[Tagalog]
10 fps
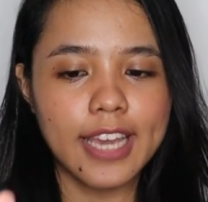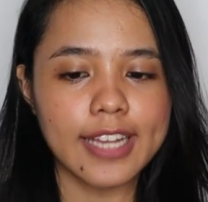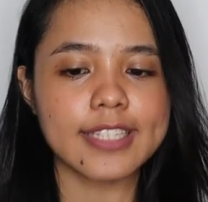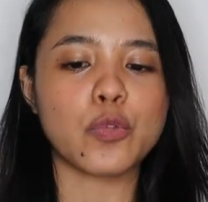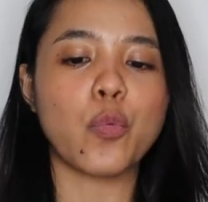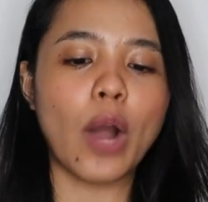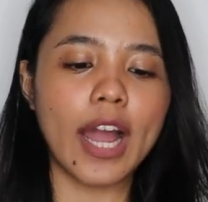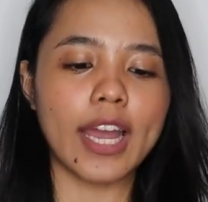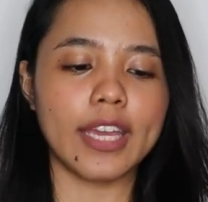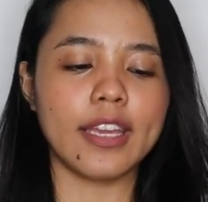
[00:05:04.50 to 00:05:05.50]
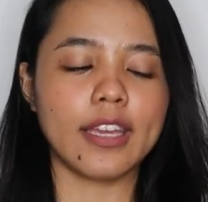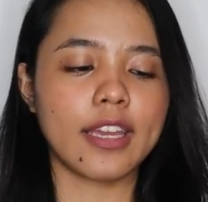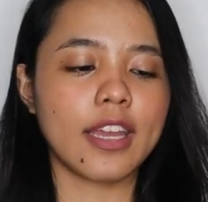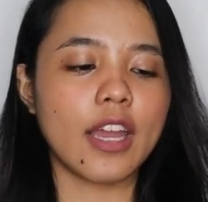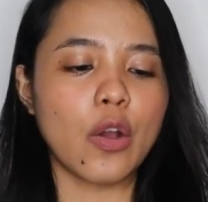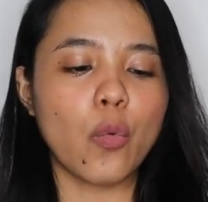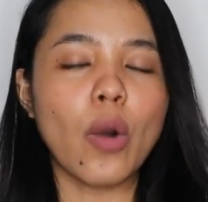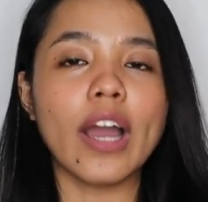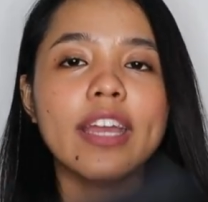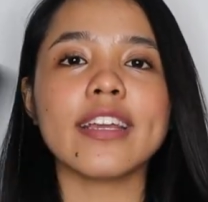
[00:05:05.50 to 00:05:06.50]
Yes. Why?
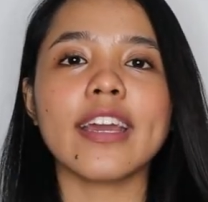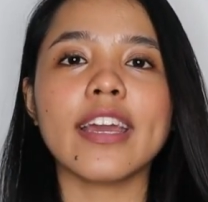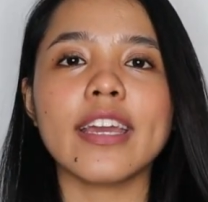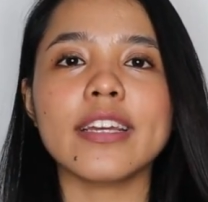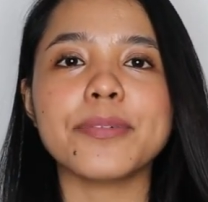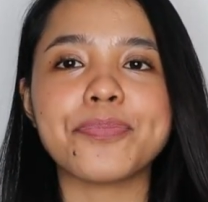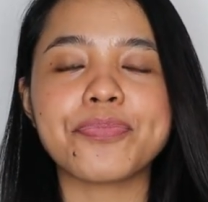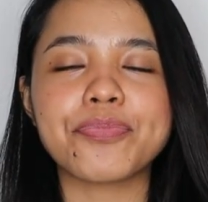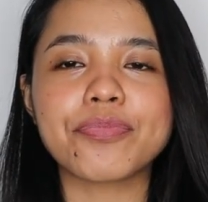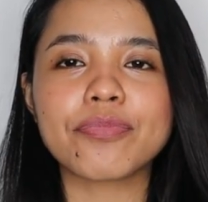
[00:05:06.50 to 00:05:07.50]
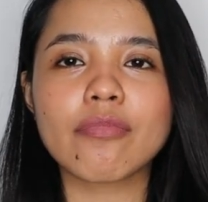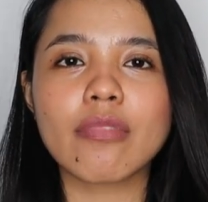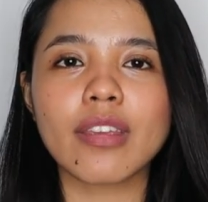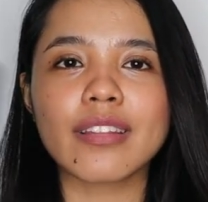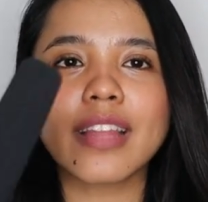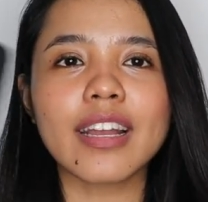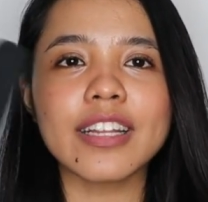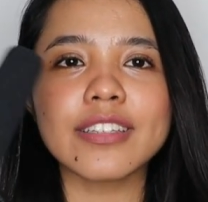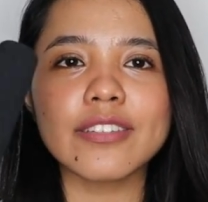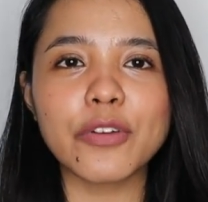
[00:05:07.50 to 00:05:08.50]
Why? Kay
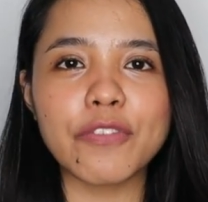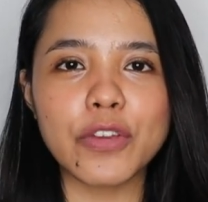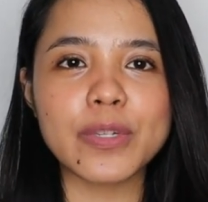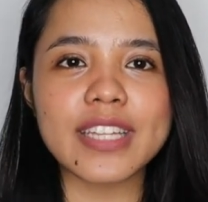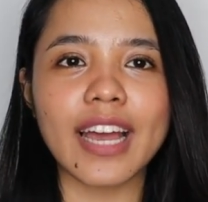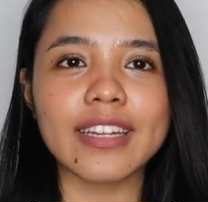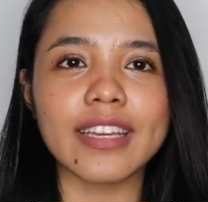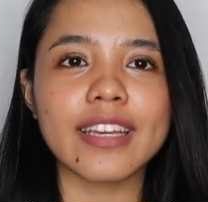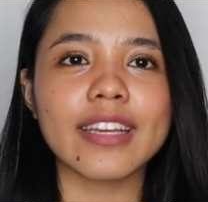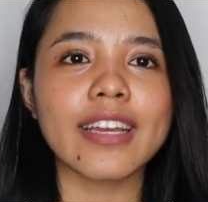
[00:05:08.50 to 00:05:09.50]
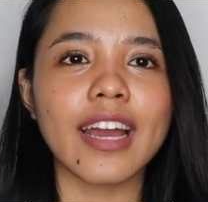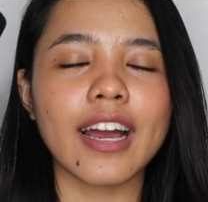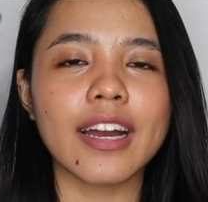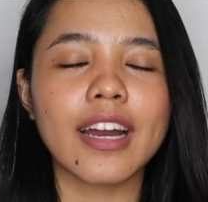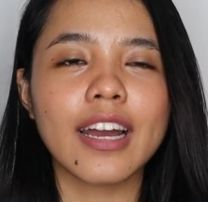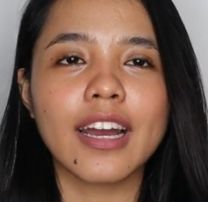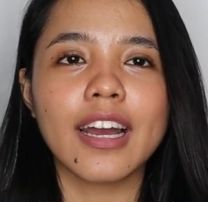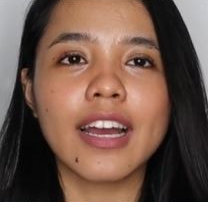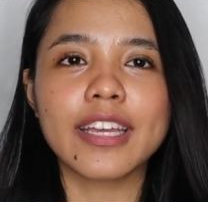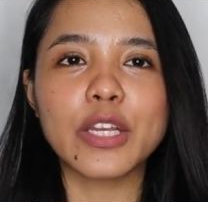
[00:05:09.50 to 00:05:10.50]
daghan reviews aning uh,
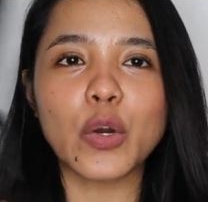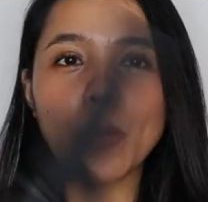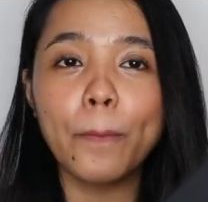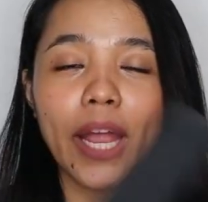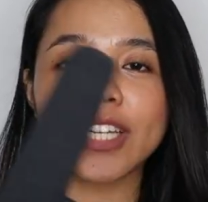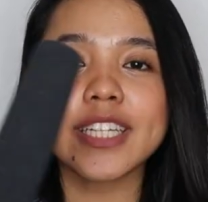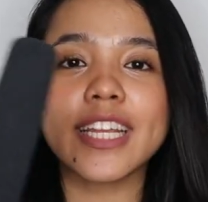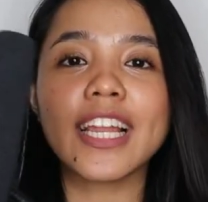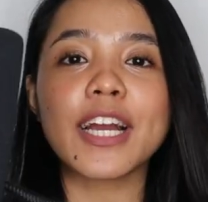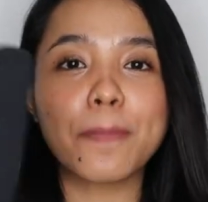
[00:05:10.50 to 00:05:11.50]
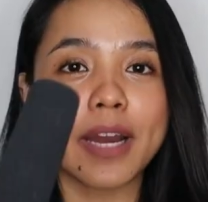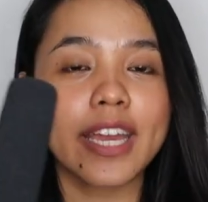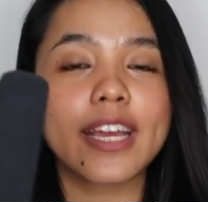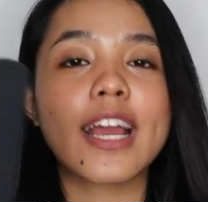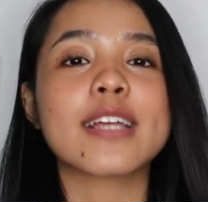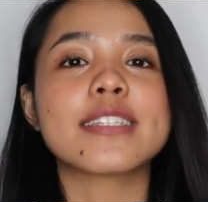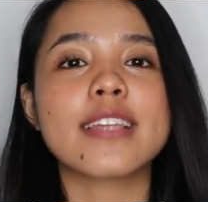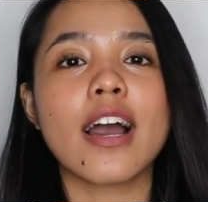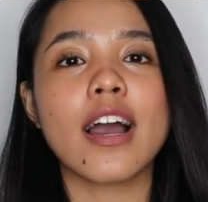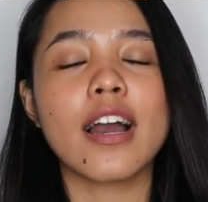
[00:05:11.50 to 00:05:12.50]
gina ni nila nga mic
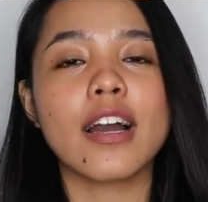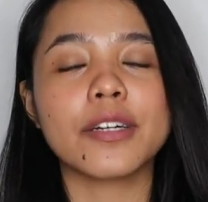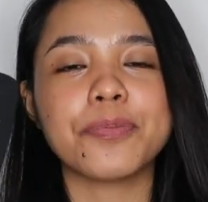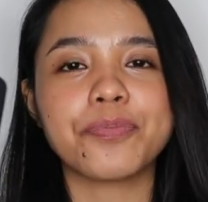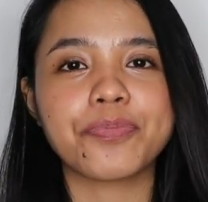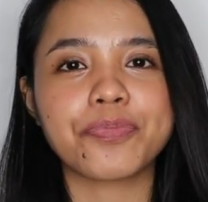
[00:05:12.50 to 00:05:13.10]
sa